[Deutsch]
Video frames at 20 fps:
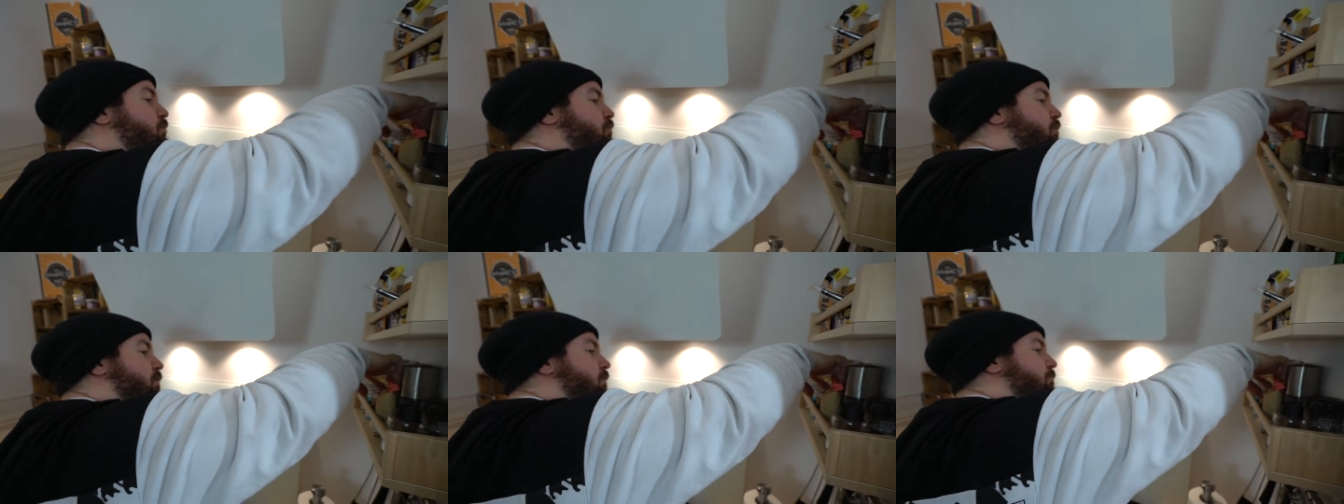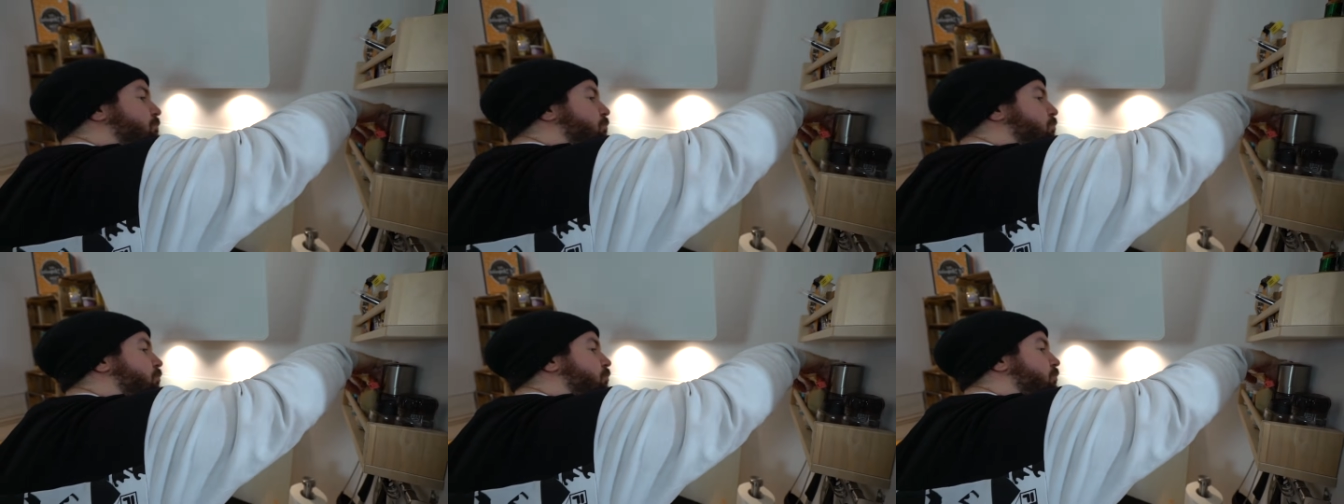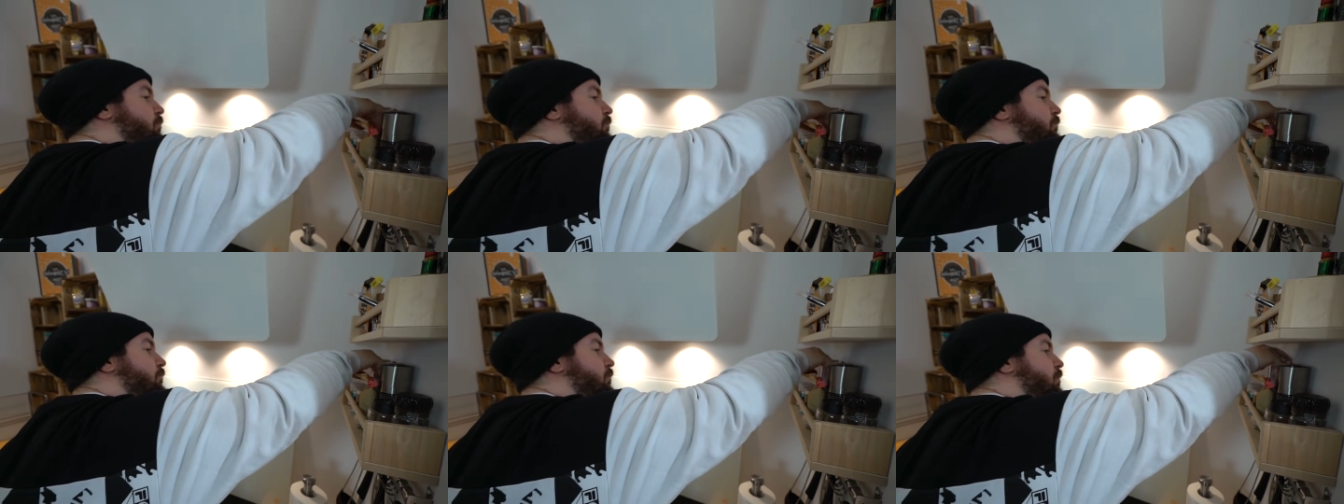
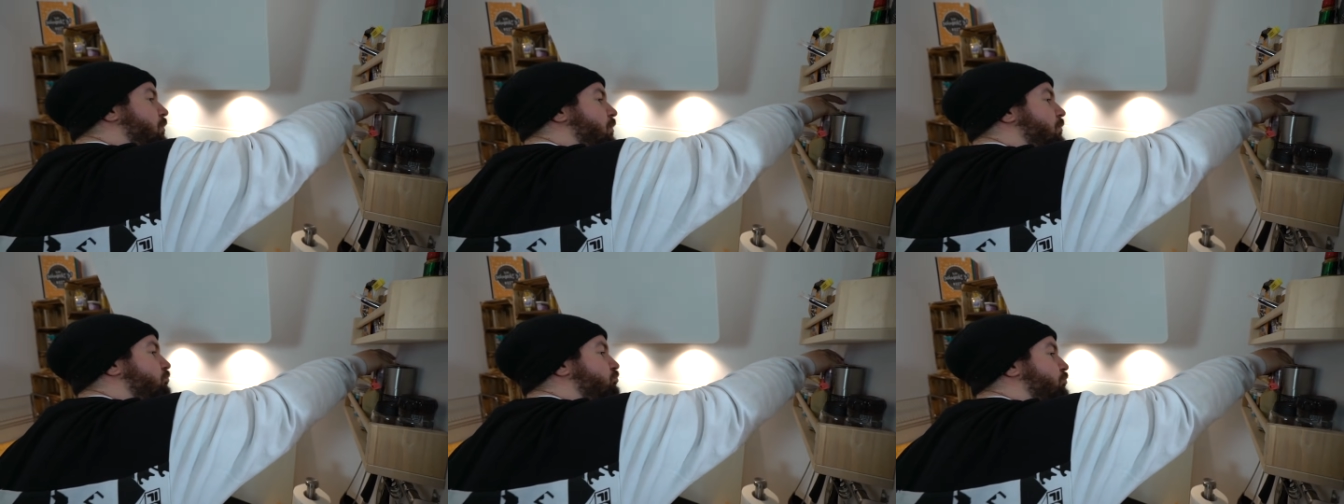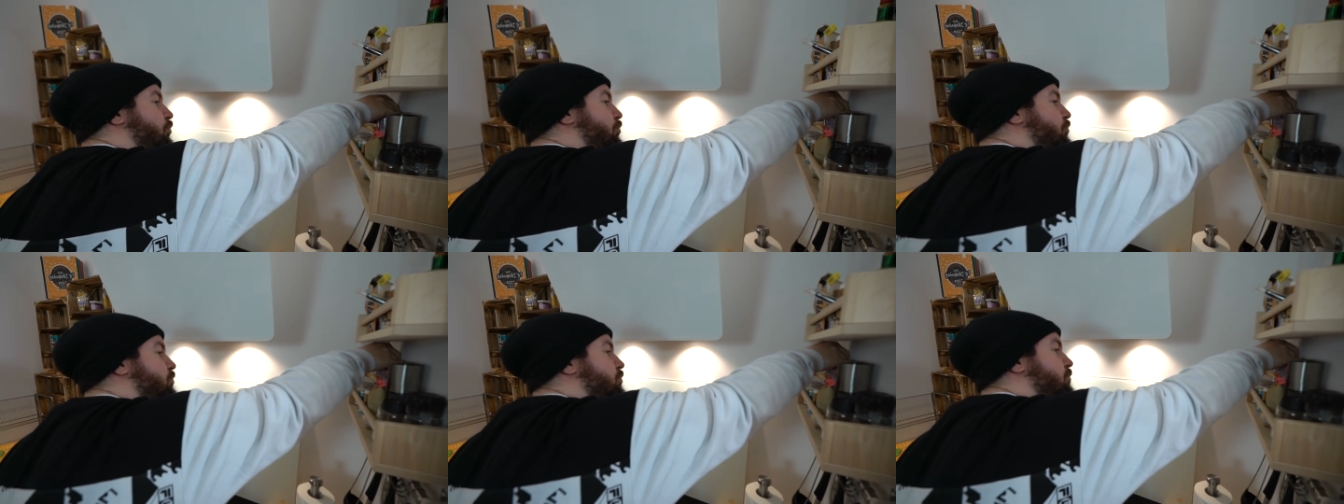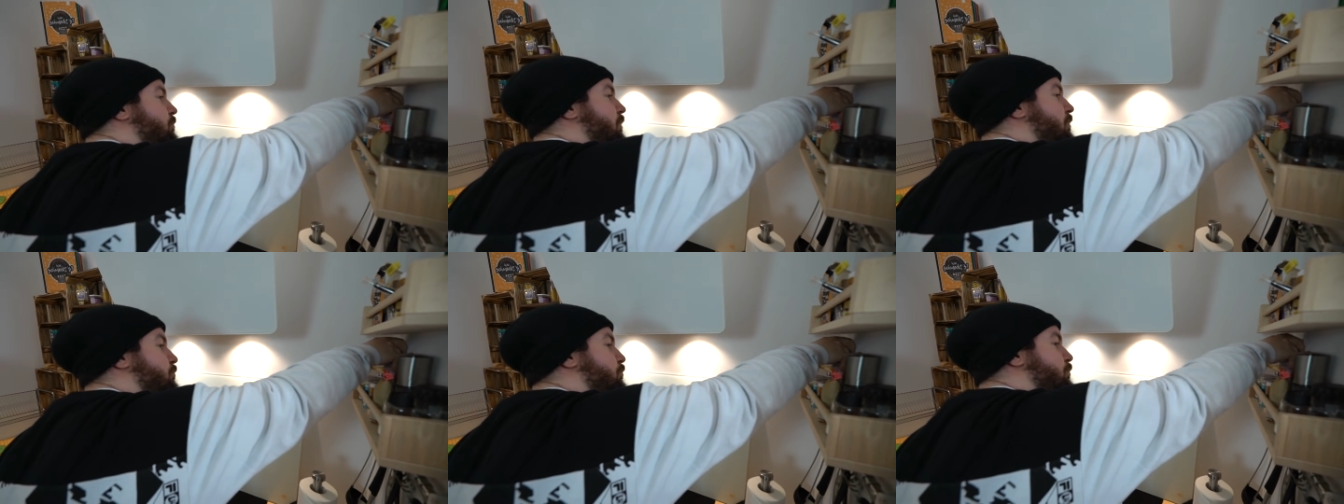Chili-Pulver könnte
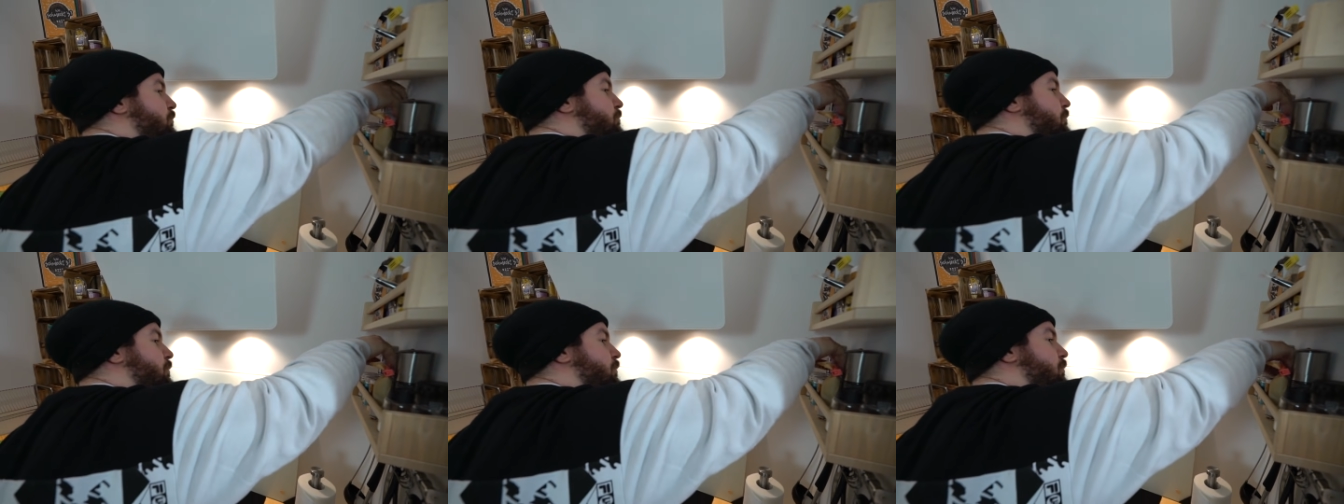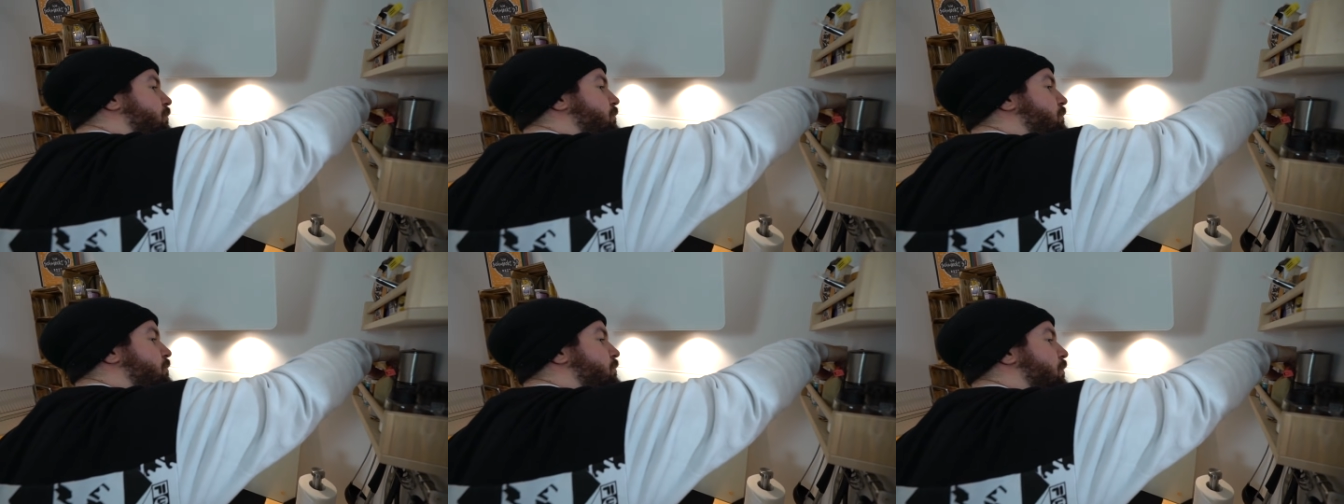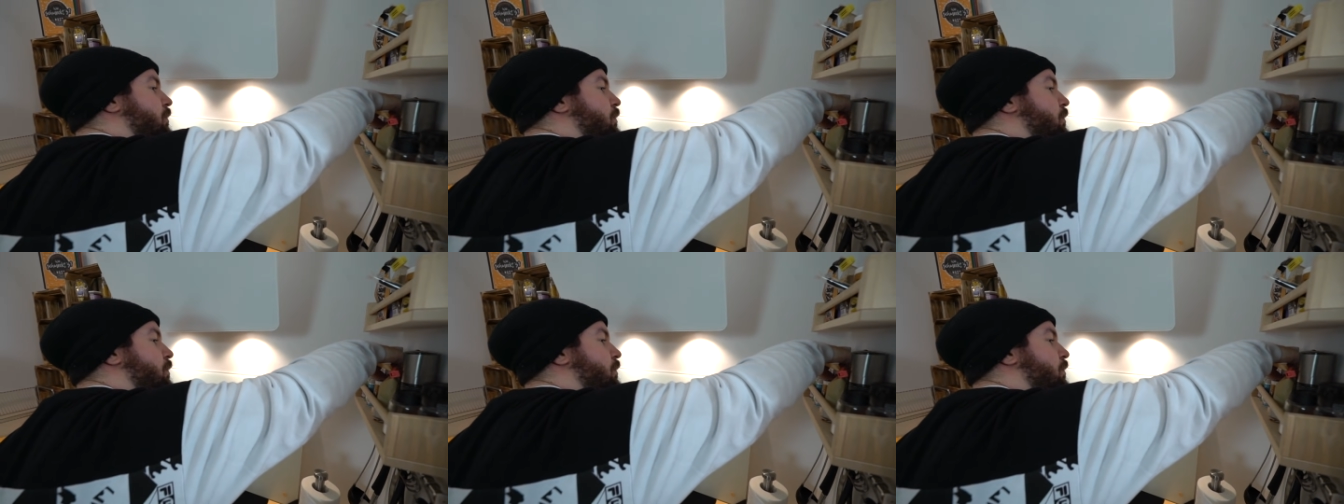man, muss man nicht.